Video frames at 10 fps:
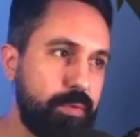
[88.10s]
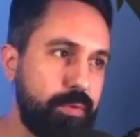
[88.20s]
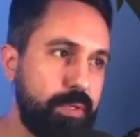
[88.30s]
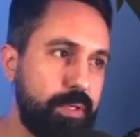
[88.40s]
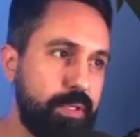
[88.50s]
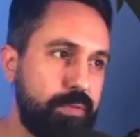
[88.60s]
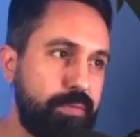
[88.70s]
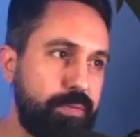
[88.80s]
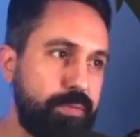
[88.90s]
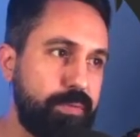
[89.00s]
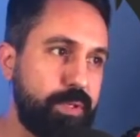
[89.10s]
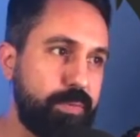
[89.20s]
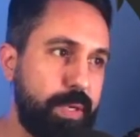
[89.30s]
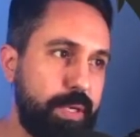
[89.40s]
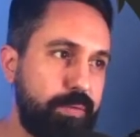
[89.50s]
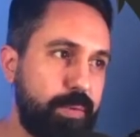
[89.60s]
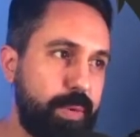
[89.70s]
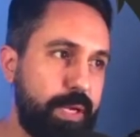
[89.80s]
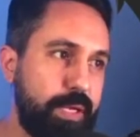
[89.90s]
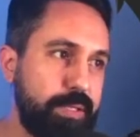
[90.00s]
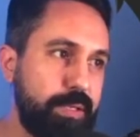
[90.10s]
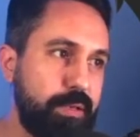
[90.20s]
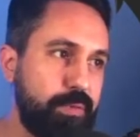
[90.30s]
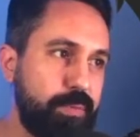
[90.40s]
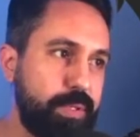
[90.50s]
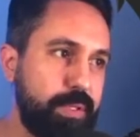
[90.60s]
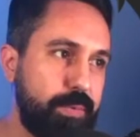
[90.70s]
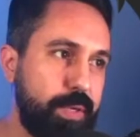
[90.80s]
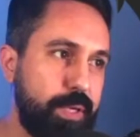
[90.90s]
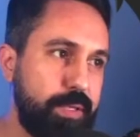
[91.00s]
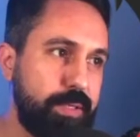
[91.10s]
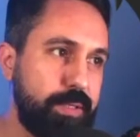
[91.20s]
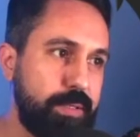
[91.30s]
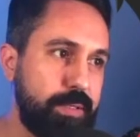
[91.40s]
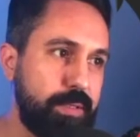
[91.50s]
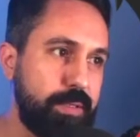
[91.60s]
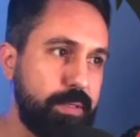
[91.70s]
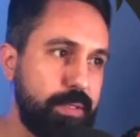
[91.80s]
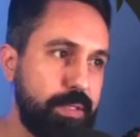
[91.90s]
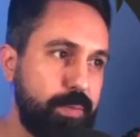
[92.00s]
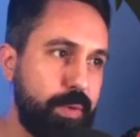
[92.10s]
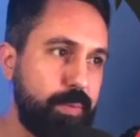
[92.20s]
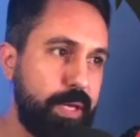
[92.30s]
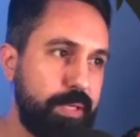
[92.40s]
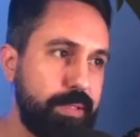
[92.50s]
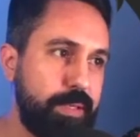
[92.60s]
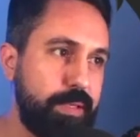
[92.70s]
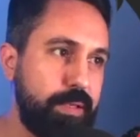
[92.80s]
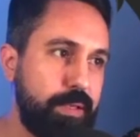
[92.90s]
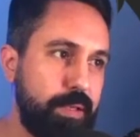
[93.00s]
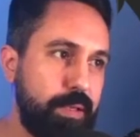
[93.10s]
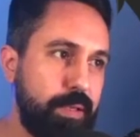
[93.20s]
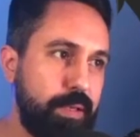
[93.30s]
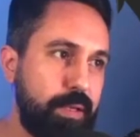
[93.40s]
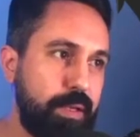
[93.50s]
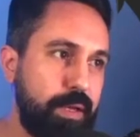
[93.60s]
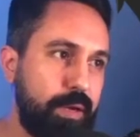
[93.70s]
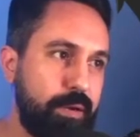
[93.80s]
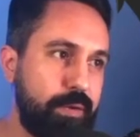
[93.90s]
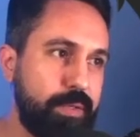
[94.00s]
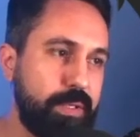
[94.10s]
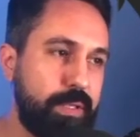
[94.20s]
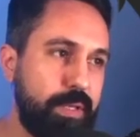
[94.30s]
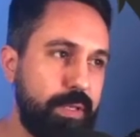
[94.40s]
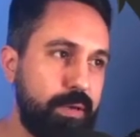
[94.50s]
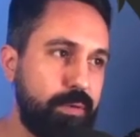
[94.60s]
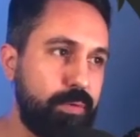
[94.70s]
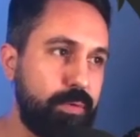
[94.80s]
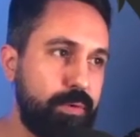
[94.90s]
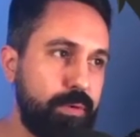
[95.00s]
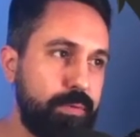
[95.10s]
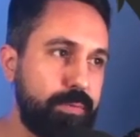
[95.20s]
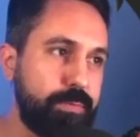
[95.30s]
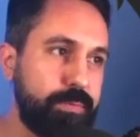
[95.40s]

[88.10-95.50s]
Pronto, ele já, já eu vou apagar isso aqui que eu não vou precisar mais. Essa é minha base ali. Agora você tem a cor.